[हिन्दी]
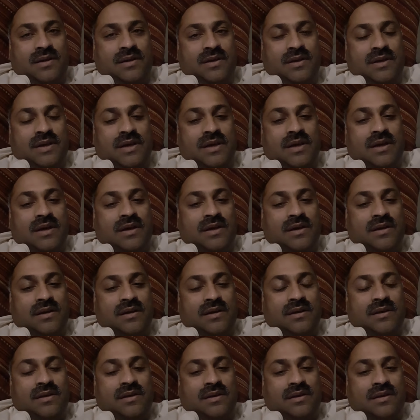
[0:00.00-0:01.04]
ये
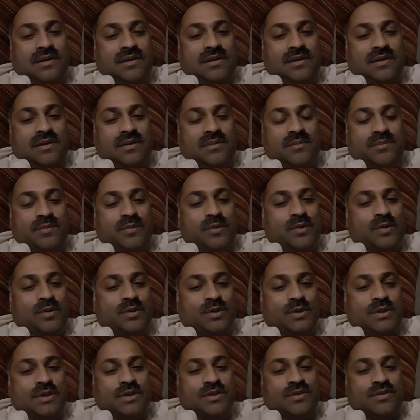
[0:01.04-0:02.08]

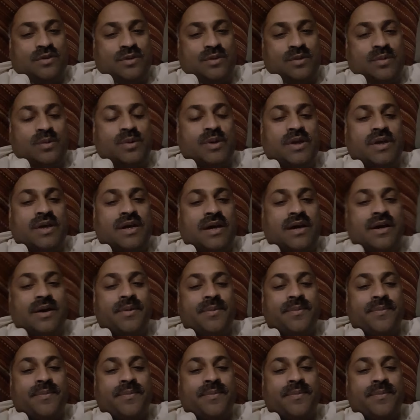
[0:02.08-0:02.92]
बहुत ही ज़रूरी है